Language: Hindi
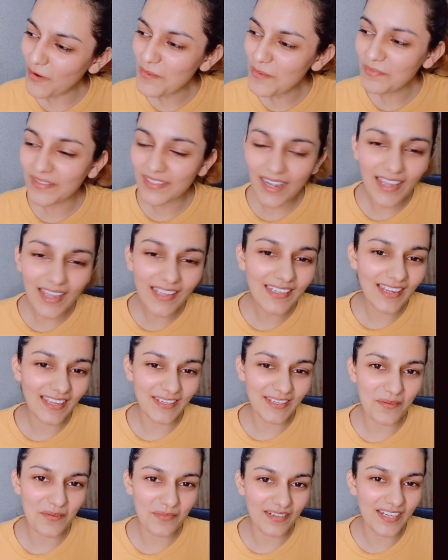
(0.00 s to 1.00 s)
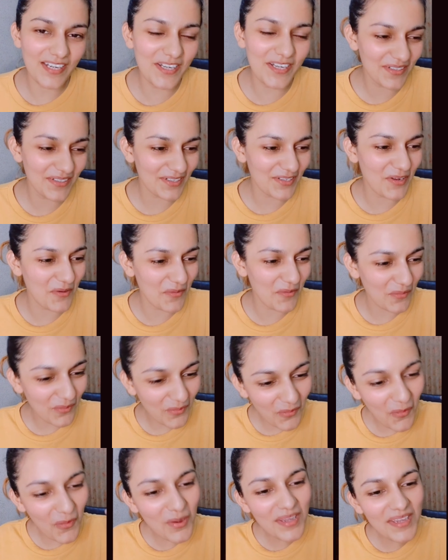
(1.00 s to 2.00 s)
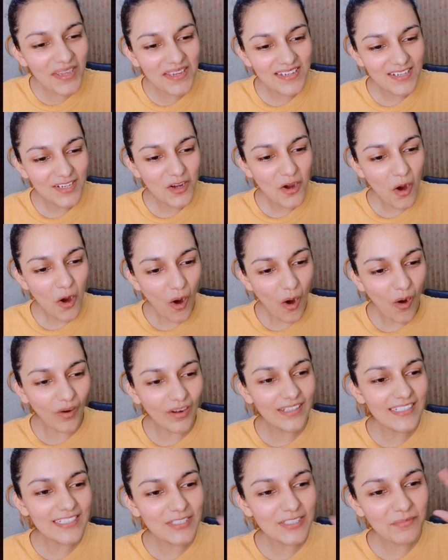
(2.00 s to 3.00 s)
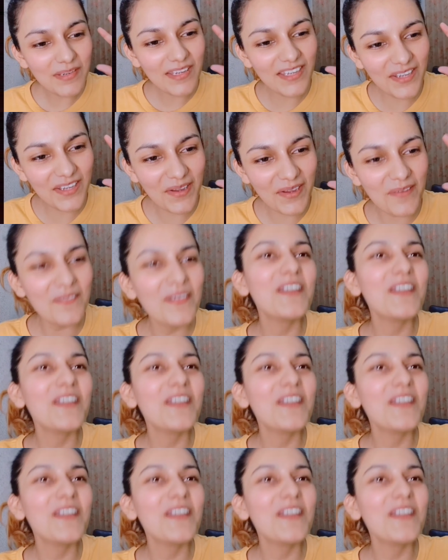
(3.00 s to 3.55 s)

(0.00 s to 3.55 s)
कोई बना रहा है ये वीडियो कोई ऑडियंस में ये